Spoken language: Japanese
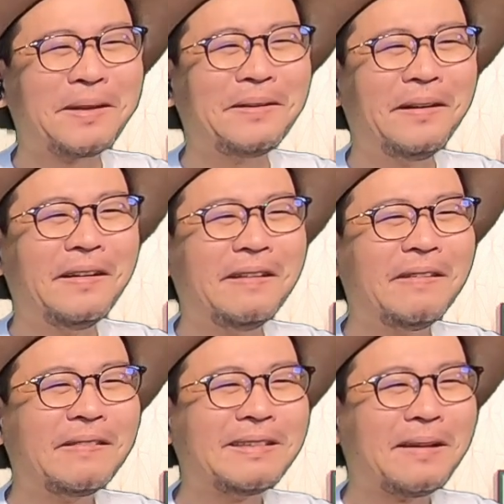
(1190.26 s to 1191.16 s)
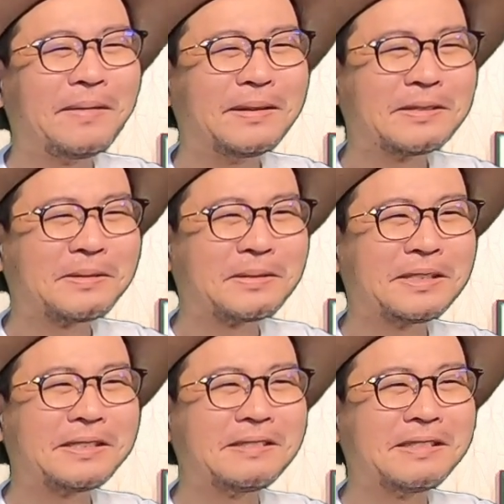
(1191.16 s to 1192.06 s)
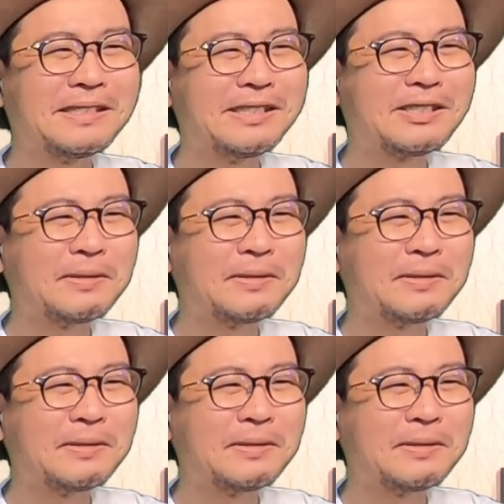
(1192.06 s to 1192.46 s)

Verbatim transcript: めろやめろ、その傷口に